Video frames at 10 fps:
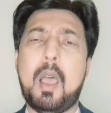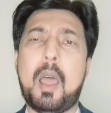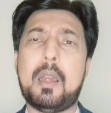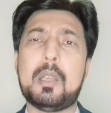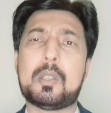
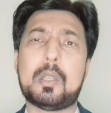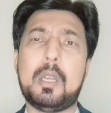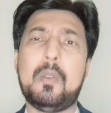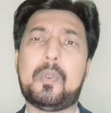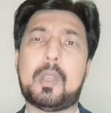आल
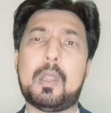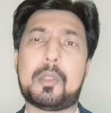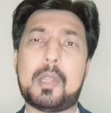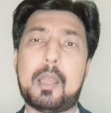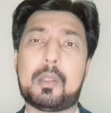शरीफ की
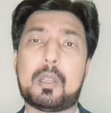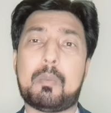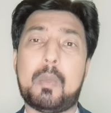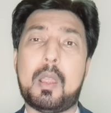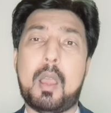सियासत
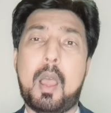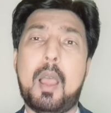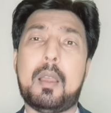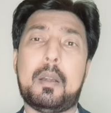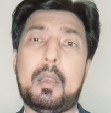में
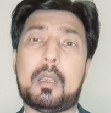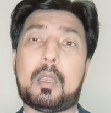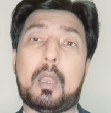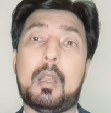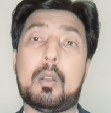आखिरी
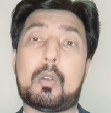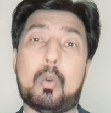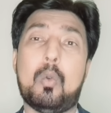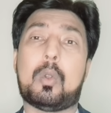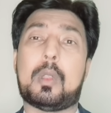कील
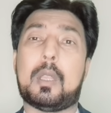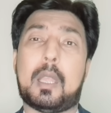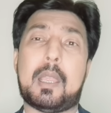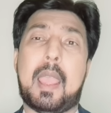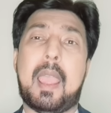ठोंक दी
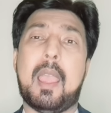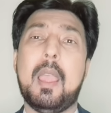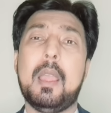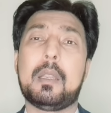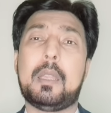गई है
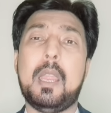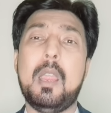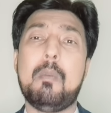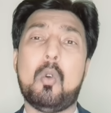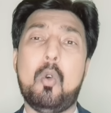
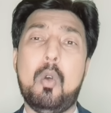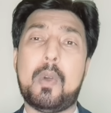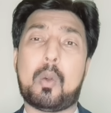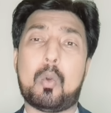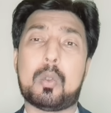गेम
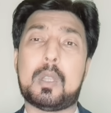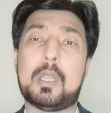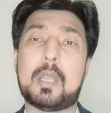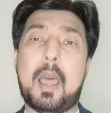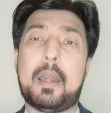ओवर
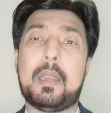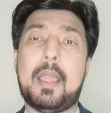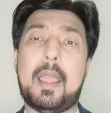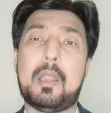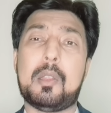होती जा रही
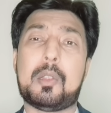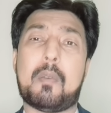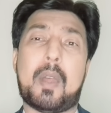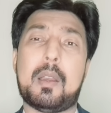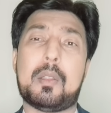है इस
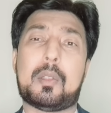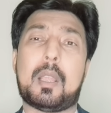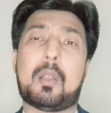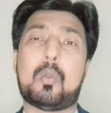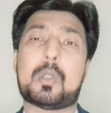हवाले
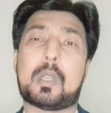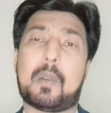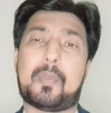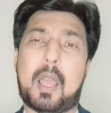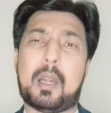से कुछ
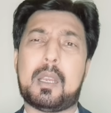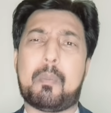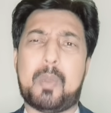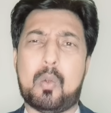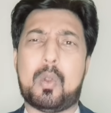
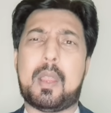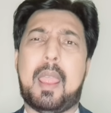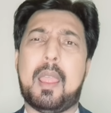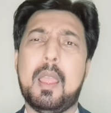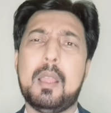गिरफ्तारियां भी हुई
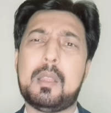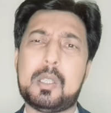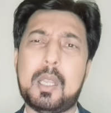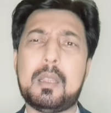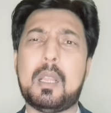हैं
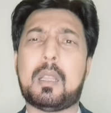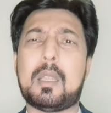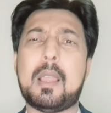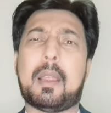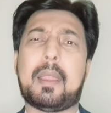तशद
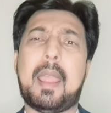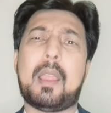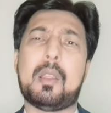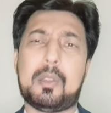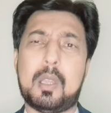किया गया
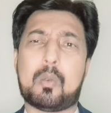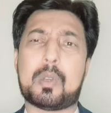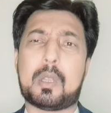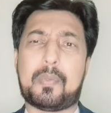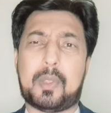है इसकी
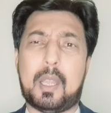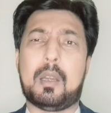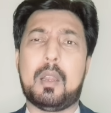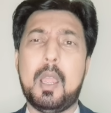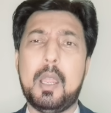कुछ
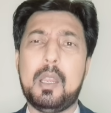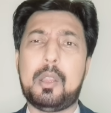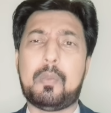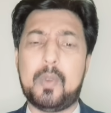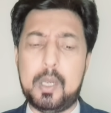तफसील
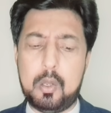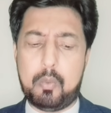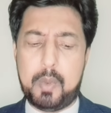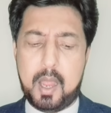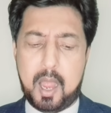इस
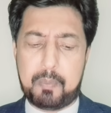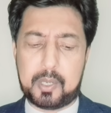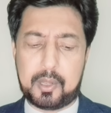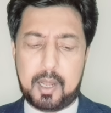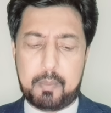वीडियो में
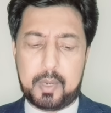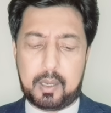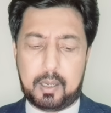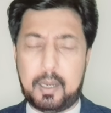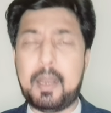आपके सामने
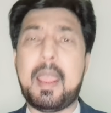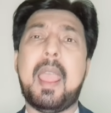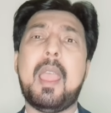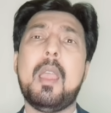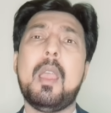रखनी है